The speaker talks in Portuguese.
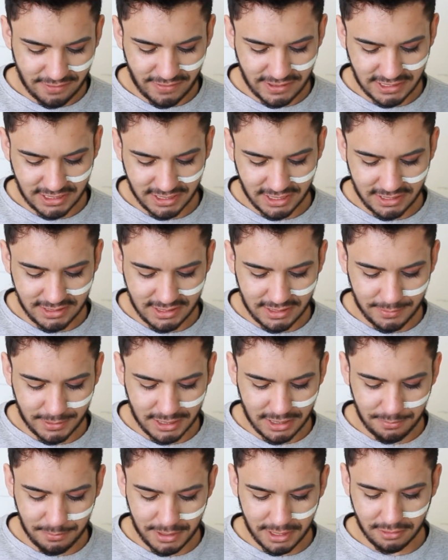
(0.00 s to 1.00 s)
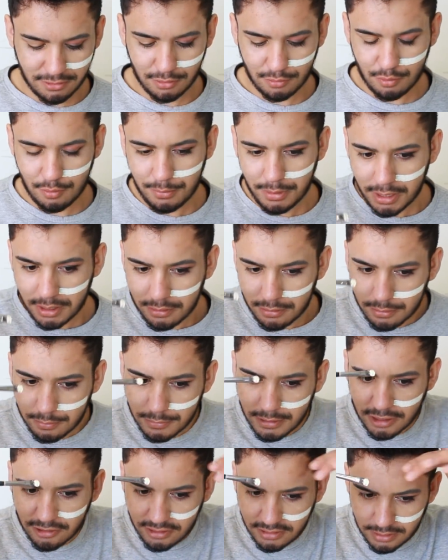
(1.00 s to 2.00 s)
fazer a faixa aqui em cima também. Tô com medo.
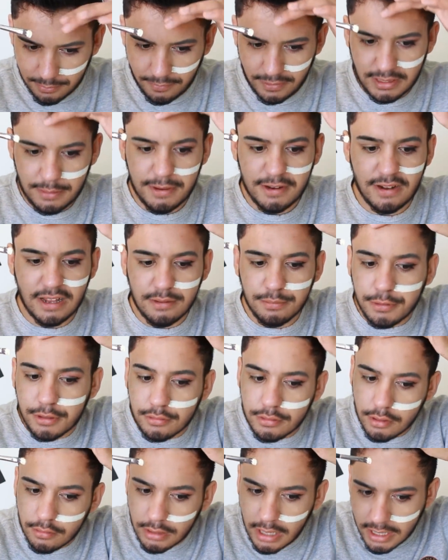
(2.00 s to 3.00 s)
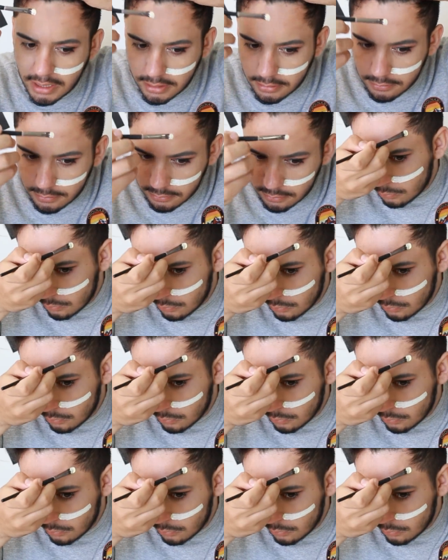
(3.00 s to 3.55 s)
acho que em cima vai ser mais fácil porque não tem o nariz.